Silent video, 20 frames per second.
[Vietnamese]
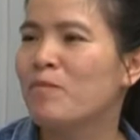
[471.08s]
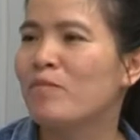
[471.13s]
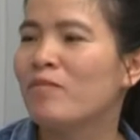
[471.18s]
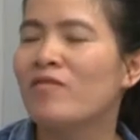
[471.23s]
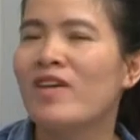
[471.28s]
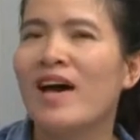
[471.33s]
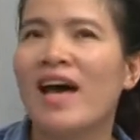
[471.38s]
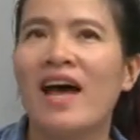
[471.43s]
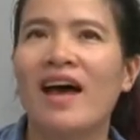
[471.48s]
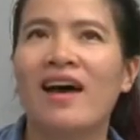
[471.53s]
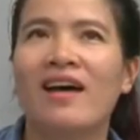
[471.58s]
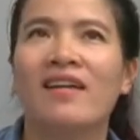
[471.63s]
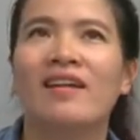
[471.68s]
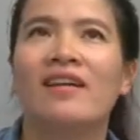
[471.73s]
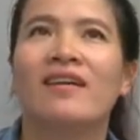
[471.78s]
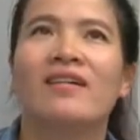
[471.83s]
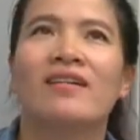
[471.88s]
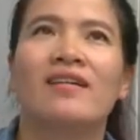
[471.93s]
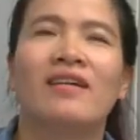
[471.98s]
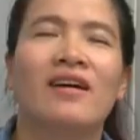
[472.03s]
và
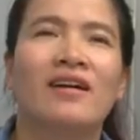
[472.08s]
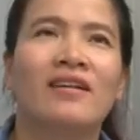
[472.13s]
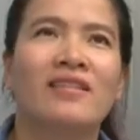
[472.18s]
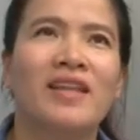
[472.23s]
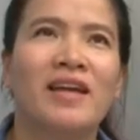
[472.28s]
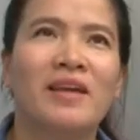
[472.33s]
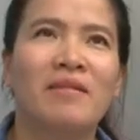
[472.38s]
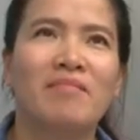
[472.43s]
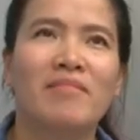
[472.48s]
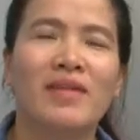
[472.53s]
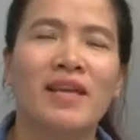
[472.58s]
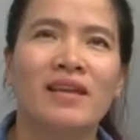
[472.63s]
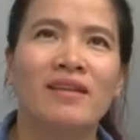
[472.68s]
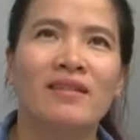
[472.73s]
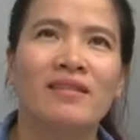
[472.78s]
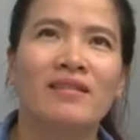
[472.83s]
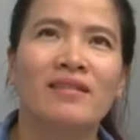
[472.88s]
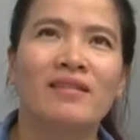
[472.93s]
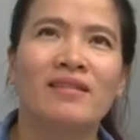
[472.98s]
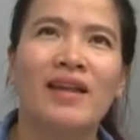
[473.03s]
uh, thấy
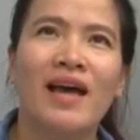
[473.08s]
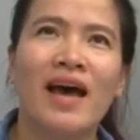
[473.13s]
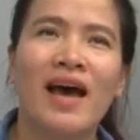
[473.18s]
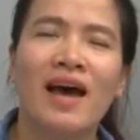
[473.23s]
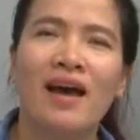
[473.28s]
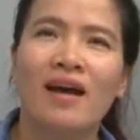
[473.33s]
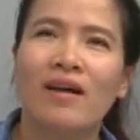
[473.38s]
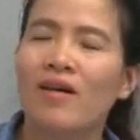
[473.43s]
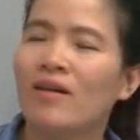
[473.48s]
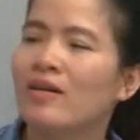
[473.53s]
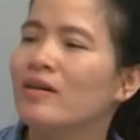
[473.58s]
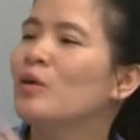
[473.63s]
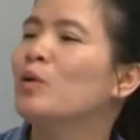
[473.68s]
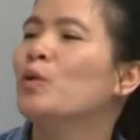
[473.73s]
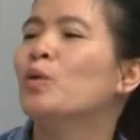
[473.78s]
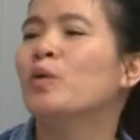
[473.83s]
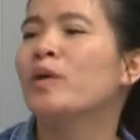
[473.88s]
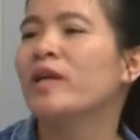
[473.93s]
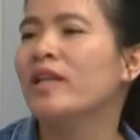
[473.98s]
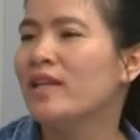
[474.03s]
mình đã có
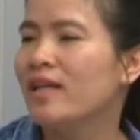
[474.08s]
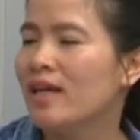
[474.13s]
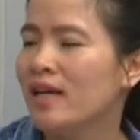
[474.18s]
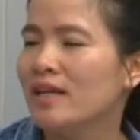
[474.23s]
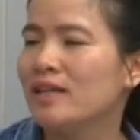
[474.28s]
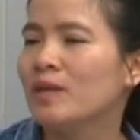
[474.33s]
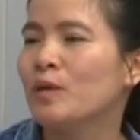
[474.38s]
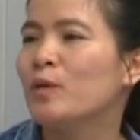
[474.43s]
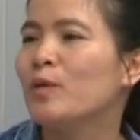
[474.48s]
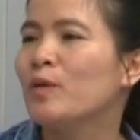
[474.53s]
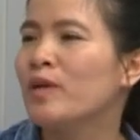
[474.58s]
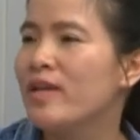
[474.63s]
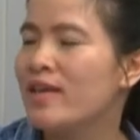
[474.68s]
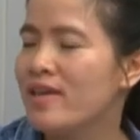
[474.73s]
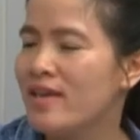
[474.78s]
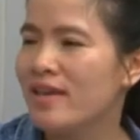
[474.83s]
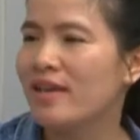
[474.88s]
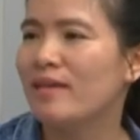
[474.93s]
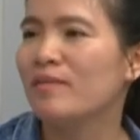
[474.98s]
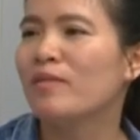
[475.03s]
đủ kiến thức đủ
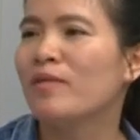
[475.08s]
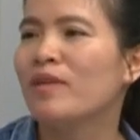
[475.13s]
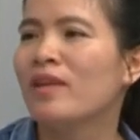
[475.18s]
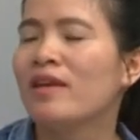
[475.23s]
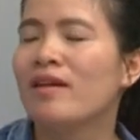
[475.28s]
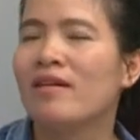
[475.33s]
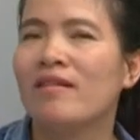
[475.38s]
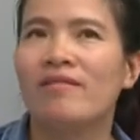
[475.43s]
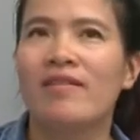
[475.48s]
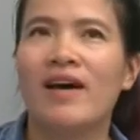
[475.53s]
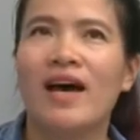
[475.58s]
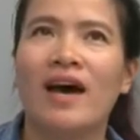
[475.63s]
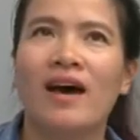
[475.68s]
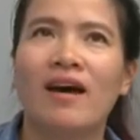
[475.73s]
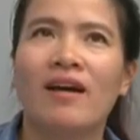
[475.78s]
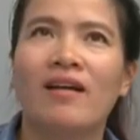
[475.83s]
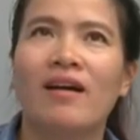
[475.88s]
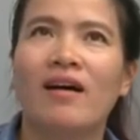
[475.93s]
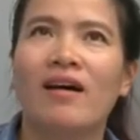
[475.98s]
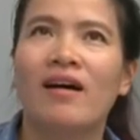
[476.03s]
kinh nghiệm và
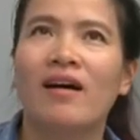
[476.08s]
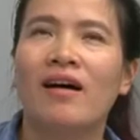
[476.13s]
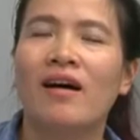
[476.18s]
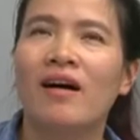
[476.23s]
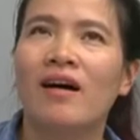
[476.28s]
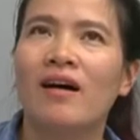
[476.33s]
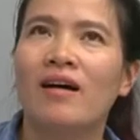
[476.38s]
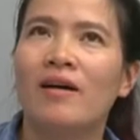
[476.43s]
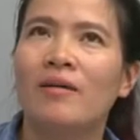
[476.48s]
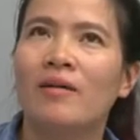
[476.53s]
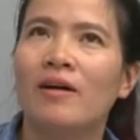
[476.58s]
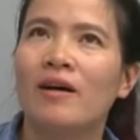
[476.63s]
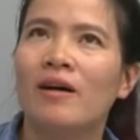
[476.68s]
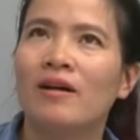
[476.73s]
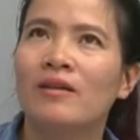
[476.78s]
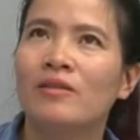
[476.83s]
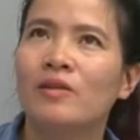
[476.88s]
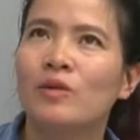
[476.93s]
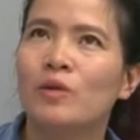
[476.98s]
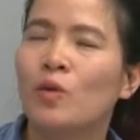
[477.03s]
có
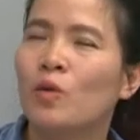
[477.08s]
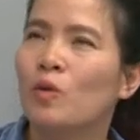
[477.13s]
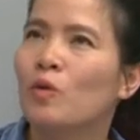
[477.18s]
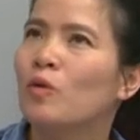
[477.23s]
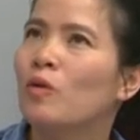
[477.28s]
uh, đủ